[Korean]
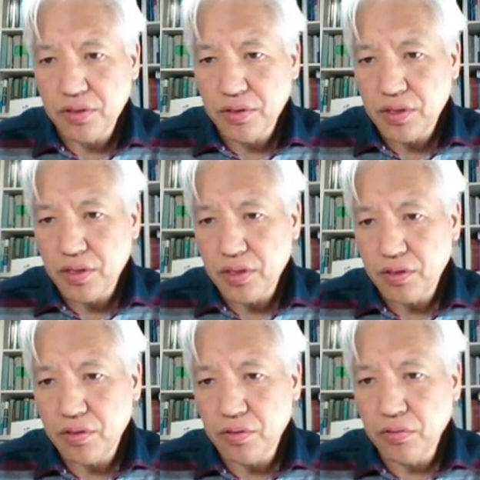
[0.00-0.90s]
어,
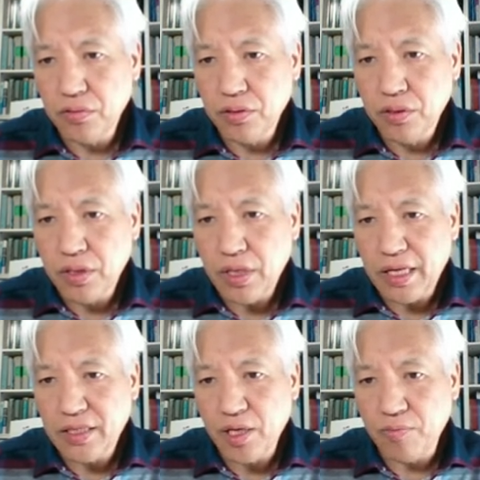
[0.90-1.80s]
그리고
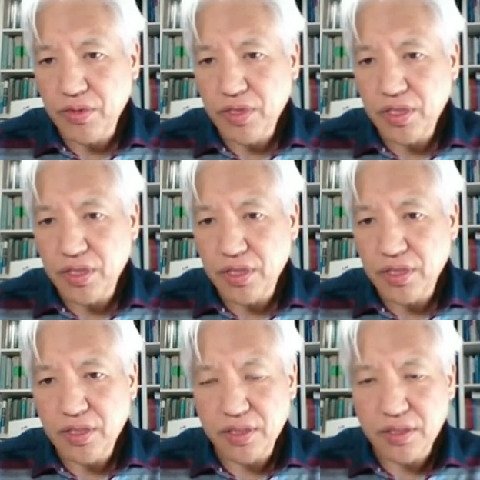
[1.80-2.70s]
아템
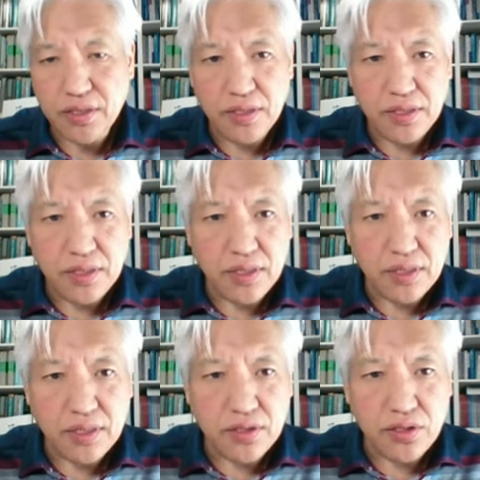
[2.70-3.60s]
너희는
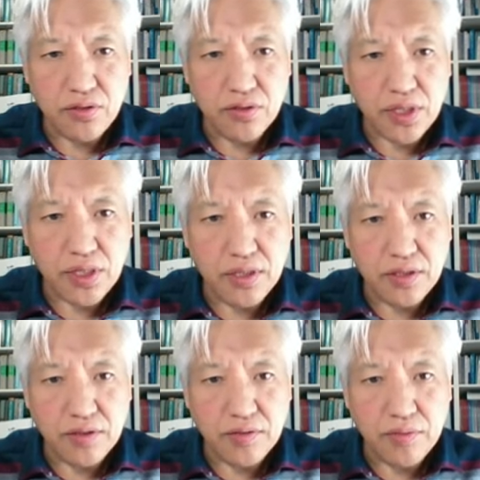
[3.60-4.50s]
예,
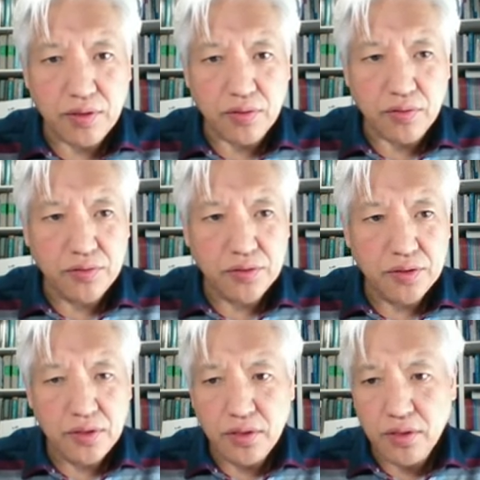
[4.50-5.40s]
지도자는 바로
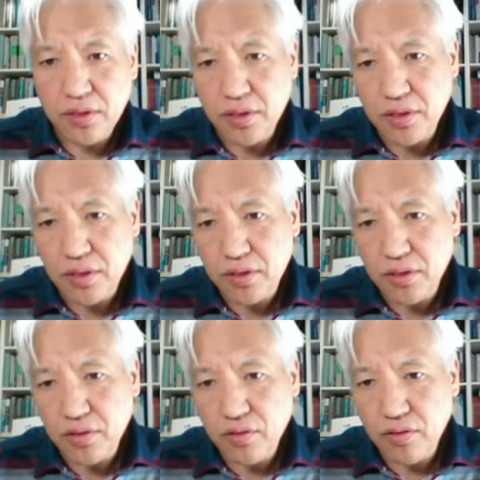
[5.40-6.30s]
어,
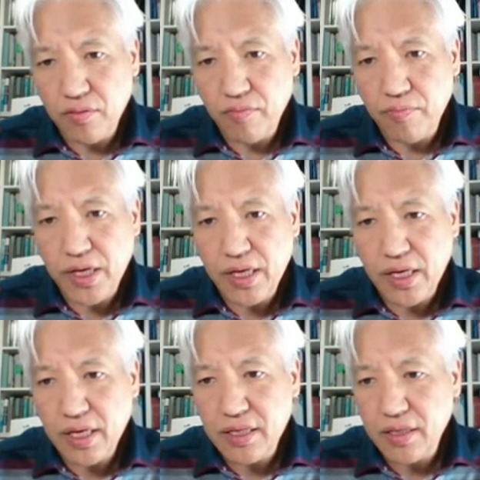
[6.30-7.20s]
그리고
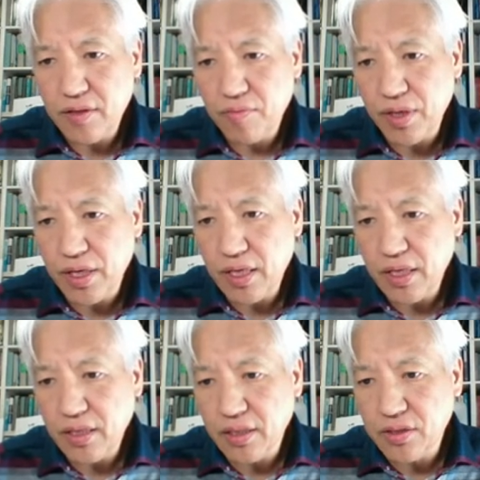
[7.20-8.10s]
바아르
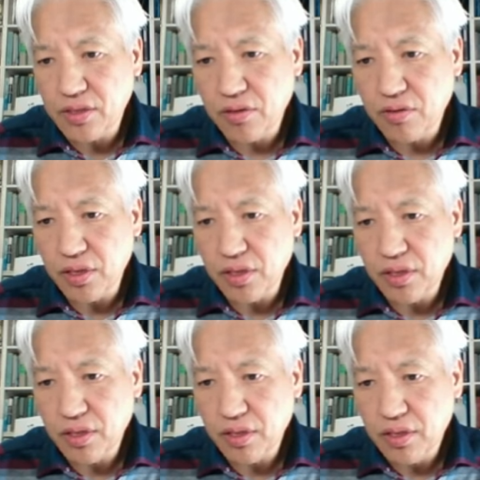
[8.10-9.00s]
바아르가 이제
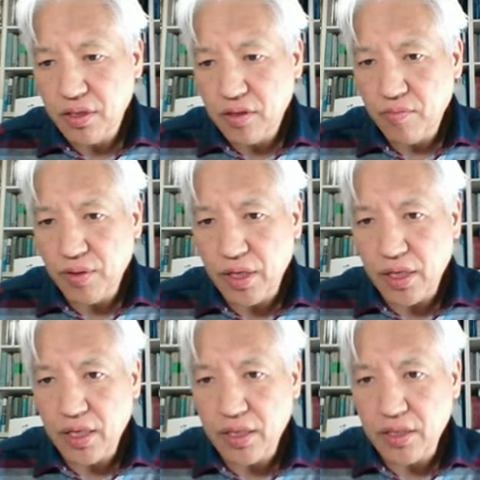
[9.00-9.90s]
여기
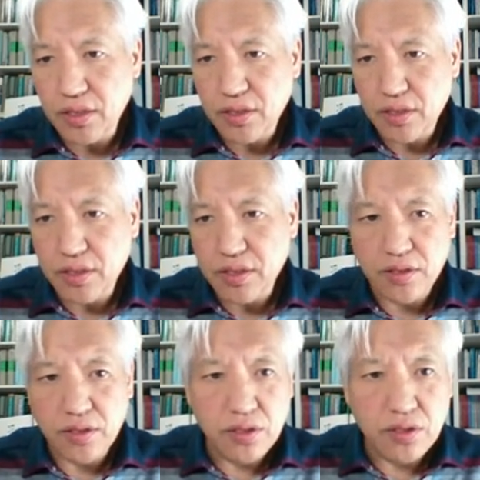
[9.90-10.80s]
바아르 예,
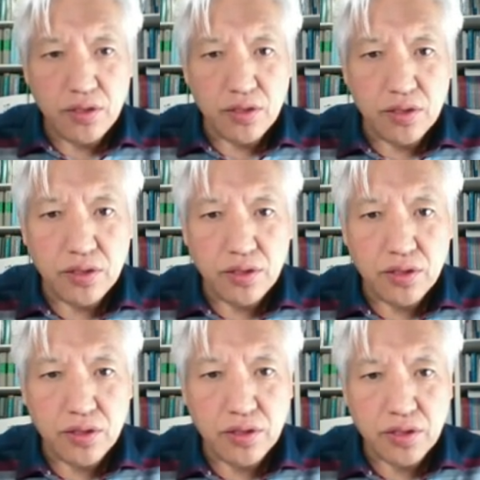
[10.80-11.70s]

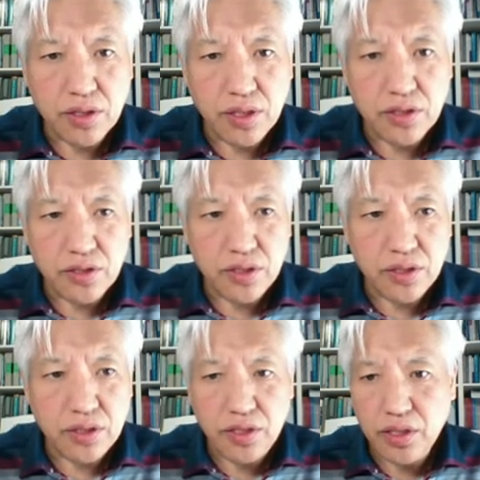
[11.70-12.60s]
어, 여러 가지
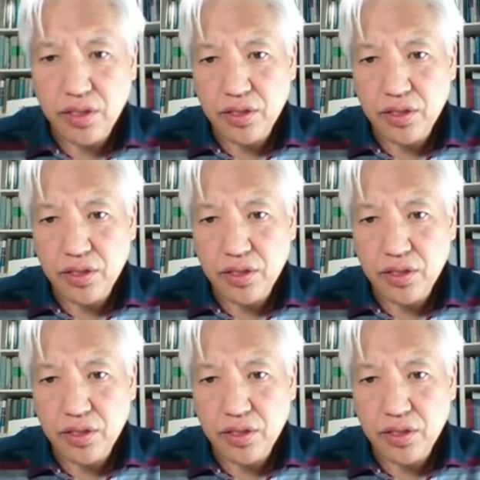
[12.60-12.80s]
이제 띠